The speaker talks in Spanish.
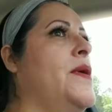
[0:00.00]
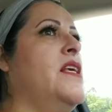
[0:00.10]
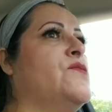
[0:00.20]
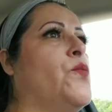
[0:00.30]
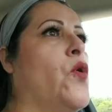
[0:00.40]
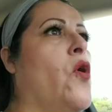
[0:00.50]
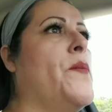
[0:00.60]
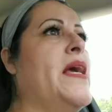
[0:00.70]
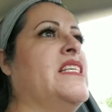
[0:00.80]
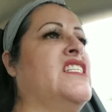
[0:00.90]
mis
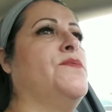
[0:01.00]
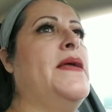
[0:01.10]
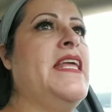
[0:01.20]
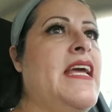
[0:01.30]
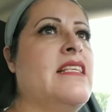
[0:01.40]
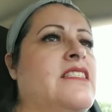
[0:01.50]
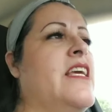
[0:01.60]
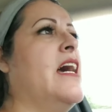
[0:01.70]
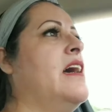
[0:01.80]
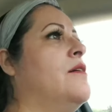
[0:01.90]
propias
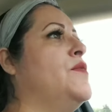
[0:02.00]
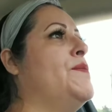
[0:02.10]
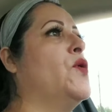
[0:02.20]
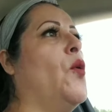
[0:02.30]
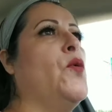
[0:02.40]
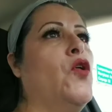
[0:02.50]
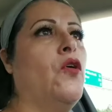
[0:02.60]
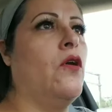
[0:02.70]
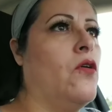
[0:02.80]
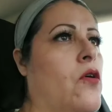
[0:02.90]
experiencias, mi propio
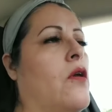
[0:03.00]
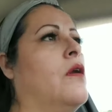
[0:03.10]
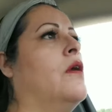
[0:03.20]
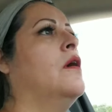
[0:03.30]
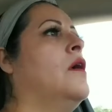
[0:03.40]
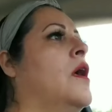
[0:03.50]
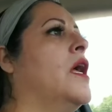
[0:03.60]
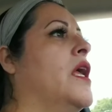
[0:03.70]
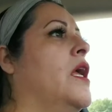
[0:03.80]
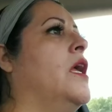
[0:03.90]
dolor
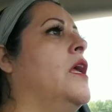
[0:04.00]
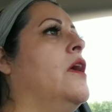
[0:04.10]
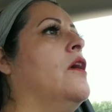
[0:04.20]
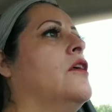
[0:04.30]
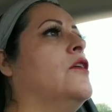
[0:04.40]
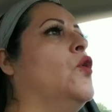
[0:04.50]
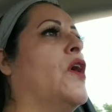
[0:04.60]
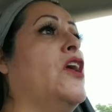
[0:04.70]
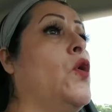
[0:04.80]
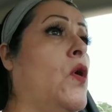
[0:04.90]
y
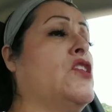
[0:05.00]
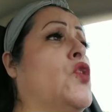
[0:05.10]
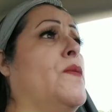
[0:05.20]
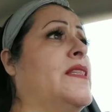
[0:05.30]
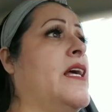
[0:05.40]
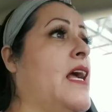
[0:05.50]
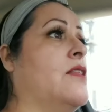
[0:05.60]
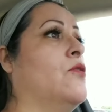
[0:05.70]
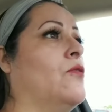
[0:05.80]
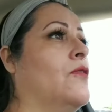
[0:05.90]
lo que yo estoy
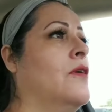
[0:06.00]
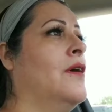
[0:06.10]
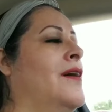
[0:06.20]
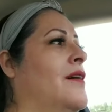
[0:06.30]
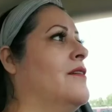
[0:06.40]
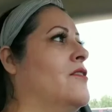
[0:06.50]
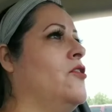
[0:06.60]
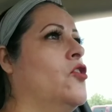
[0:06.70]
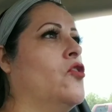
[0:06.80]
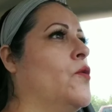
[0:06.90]
batallando.
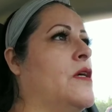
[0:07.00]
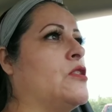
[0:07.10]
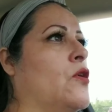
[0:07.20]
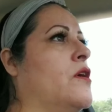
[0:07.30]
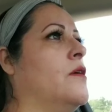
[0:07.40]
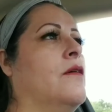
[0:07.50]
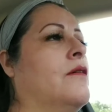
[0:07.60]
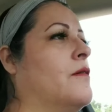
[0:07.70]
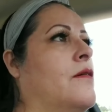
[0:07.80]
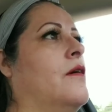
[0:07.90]
Yo no estoy
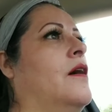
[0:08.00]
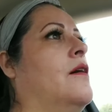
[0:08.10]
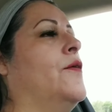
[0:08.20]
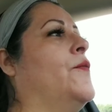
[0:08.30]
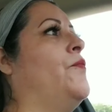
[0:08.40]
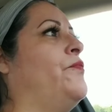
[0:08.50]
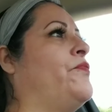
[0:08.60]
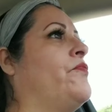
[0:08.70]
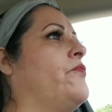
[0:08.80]
um,